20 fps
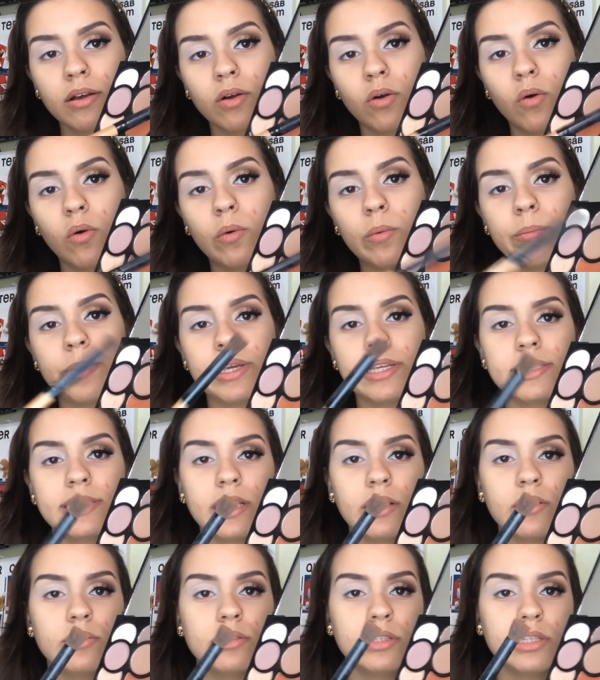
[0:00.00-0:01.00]
com um
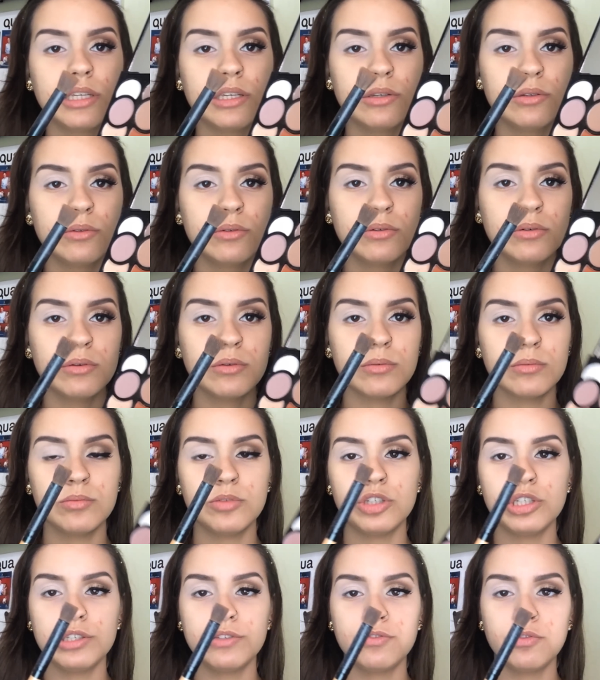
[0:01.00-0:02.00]
pincelzinho
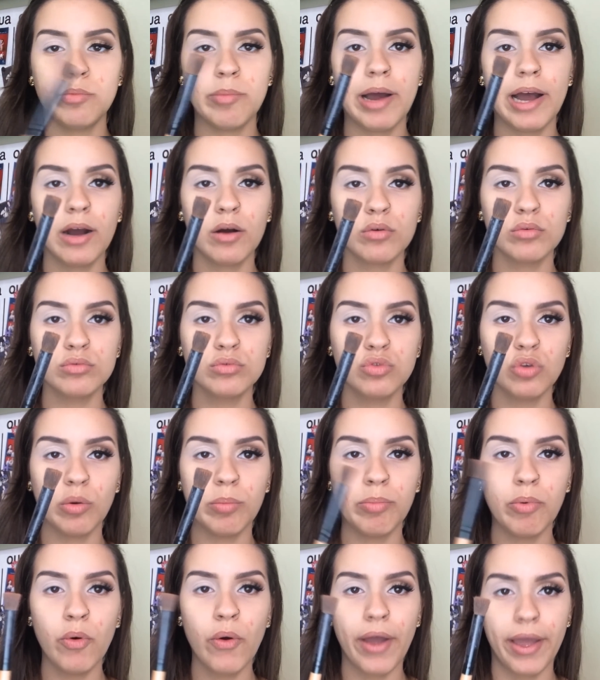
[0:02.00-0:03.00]
de esfumar com o
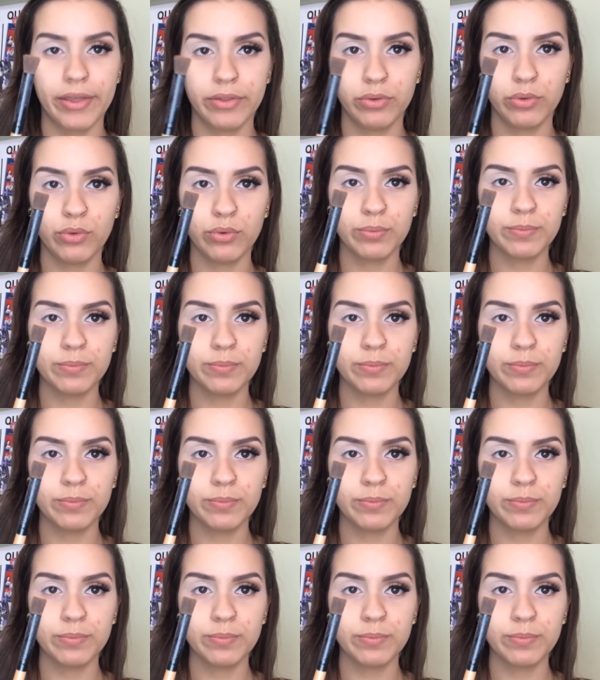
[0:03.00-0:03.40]
topo reto.